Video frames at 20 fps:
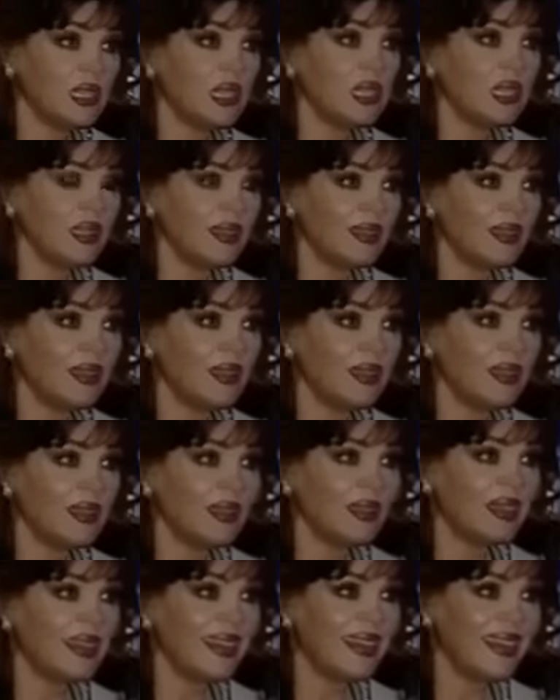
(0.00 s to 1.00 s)
لازم ادفع
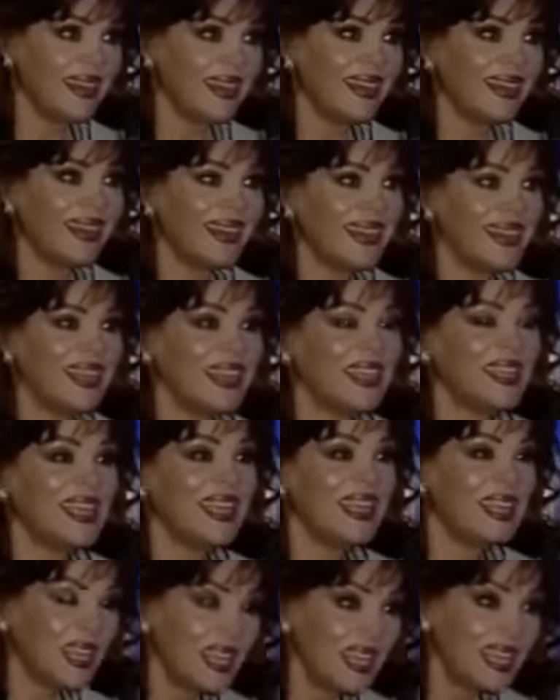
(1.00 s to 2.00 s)
الثمن آه. اه
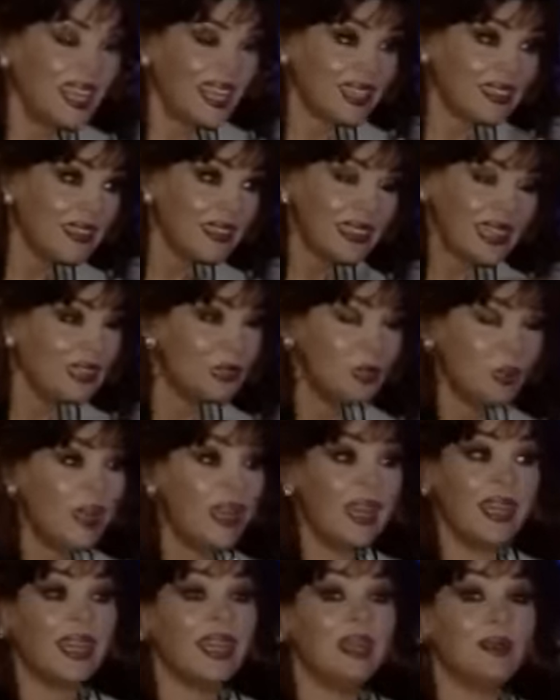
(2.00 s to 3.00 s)
نتيجه ان انت اعتذرت
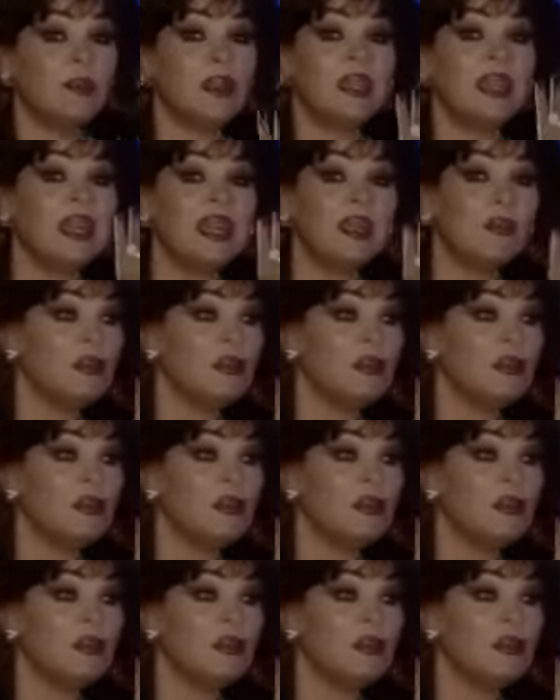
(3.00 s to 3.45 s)
ولا, ولا لا إيه؟